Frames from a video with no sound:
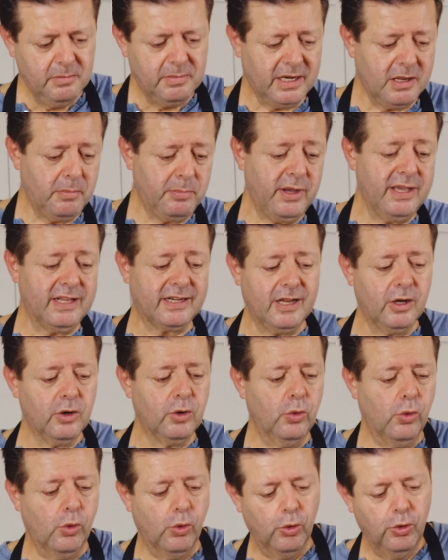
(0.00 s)
Perché poi il
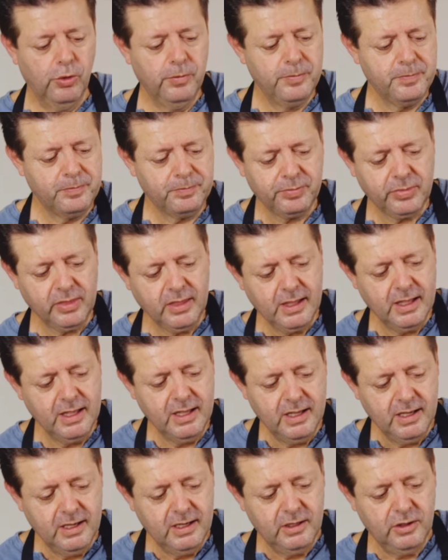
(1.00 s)
ragù
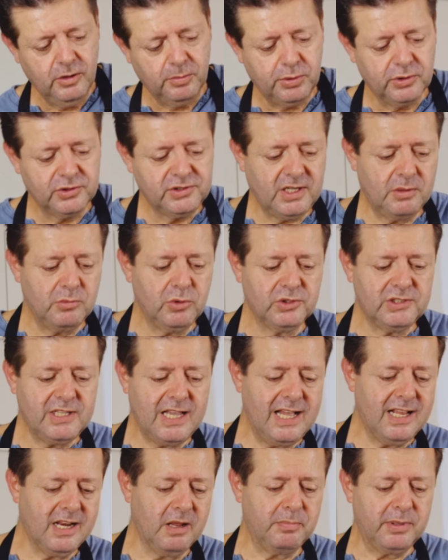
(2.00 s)
lo possiamo
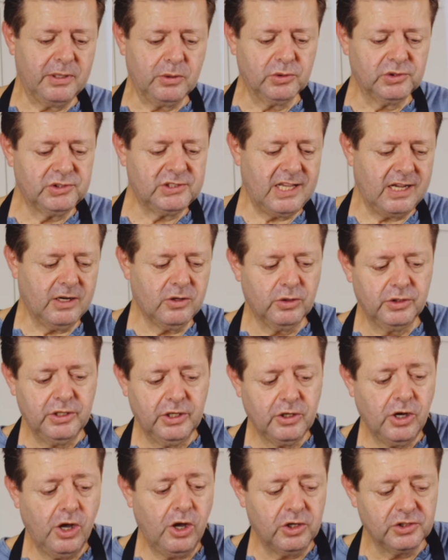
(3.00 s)
usare per un sacco di
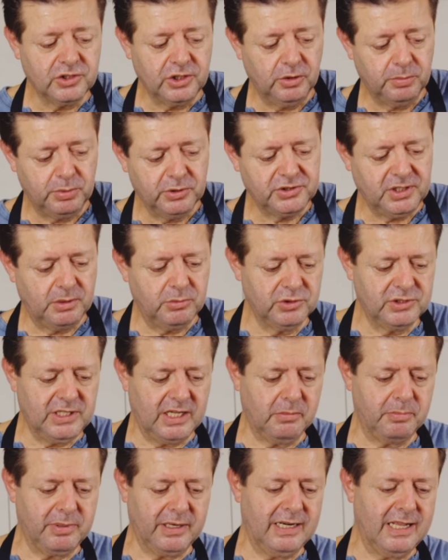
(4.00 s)
cose, lo possiamo
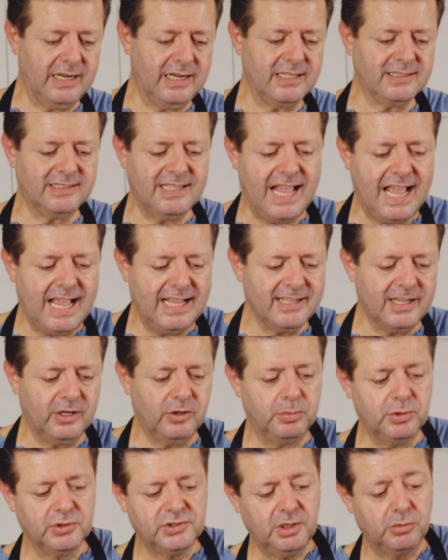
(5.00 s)
usare per la lasagna,
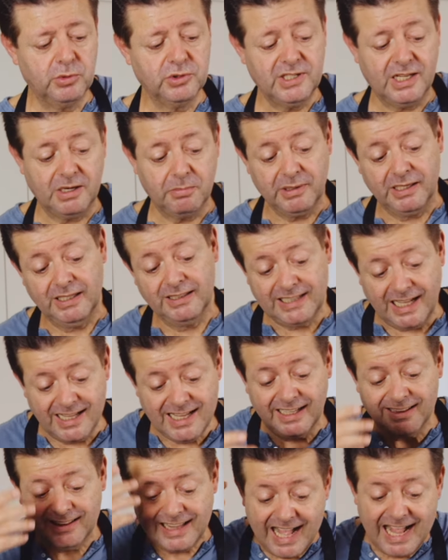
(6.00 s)
lo possiamo usare per le
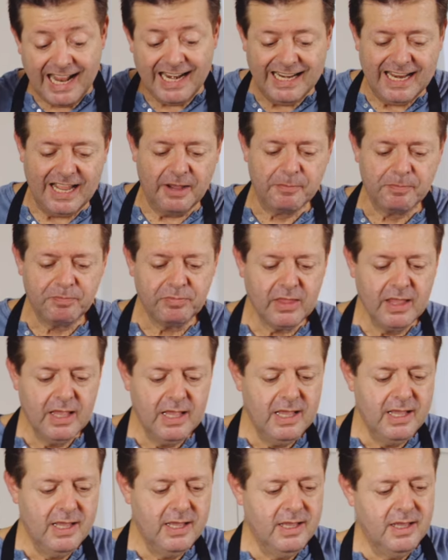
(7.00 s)
tagliatelle,
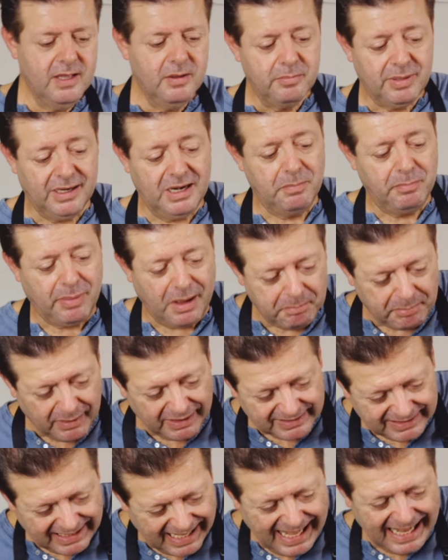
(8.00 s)
per le
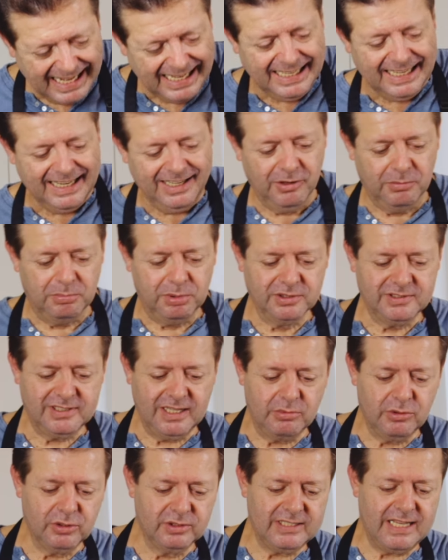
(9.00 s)
pappardelle, lo
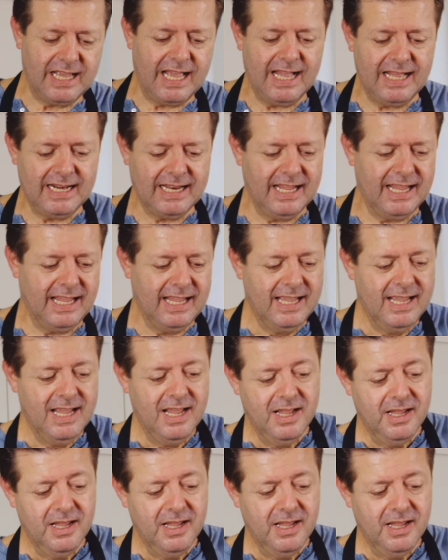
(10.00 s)
possiamo usare